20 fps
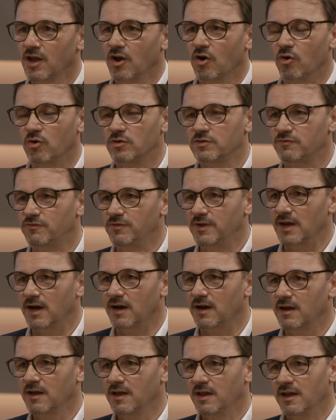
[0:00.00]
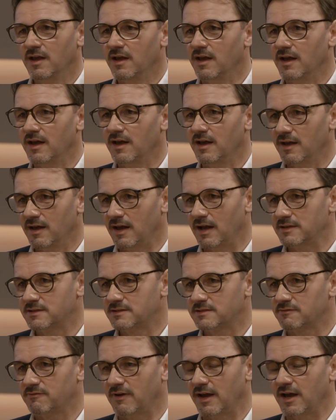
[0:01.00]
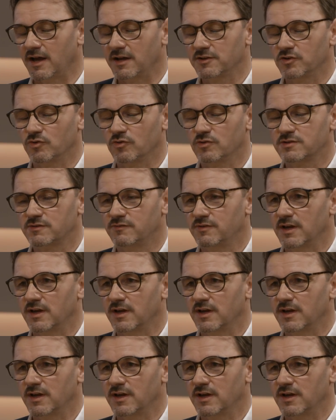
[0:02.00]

Und wir äh, als zwei Radios.